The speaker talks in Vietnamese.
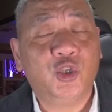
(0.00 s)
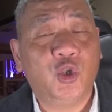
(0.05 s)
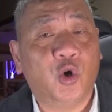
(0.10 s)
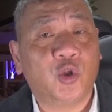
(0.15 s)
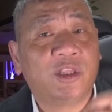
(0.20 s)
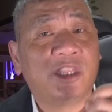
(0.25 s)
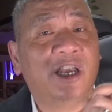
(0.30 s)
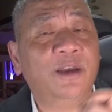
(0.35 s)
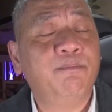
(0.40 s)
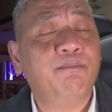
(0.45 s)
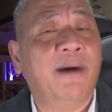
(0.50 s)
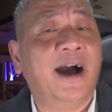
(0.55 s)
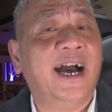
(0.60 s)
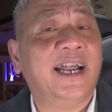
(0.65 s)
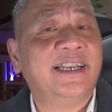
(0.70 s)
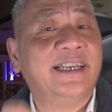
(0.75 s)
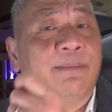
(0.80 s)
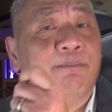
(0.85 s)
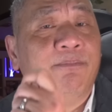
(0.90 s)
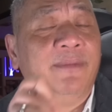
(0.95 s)
cho tới
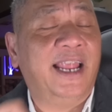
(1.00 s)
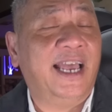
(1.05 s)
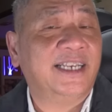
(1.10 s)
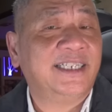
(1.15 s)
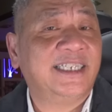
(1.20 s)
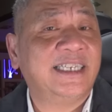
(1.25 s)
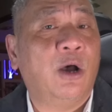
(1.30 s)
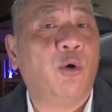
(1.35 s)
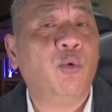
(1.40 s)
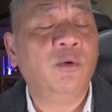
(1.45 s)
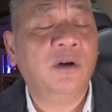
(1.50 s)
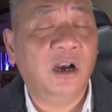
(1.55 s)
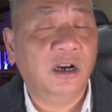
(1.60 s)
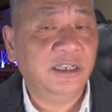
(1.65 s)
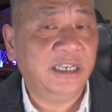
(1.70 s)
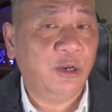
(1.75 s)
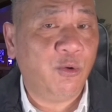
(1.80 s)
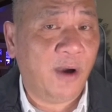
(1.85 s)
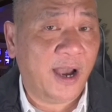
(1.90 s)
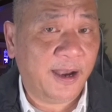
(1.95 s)
306
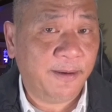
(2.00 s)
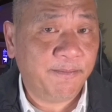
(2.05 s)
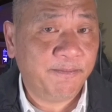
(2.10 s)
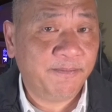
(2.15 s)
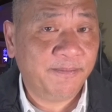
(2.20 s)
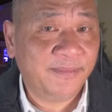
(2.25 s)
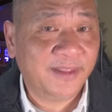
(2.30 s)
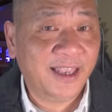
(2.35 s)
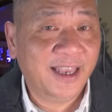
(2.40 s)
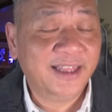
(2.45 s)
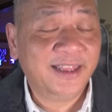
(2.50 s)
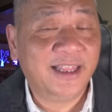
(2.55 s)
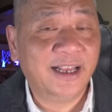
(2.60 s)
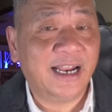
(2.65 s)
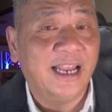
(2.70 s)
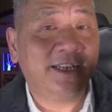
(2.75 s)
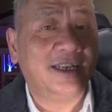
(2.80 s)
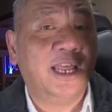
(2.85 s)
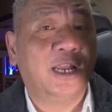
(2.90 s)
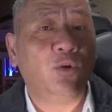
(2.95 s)
cử tri đoàn. Tức
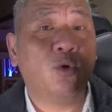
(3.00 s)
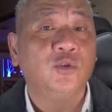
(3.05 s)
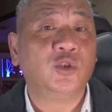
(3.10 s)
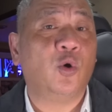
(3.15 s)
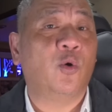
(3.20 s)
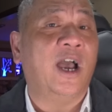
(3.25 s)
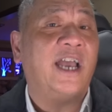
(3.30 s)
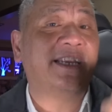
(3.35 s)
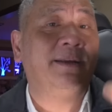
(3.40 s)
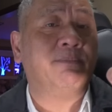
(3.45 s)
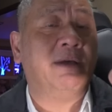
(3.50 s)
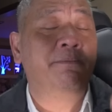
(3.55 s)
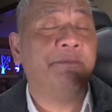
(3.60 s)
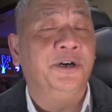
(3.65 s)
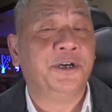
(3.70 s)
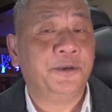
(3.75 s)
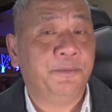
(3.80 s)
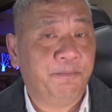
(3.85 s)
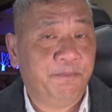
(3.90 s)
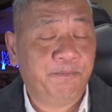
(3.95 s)
là trên con số
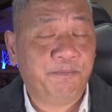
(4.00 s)
270.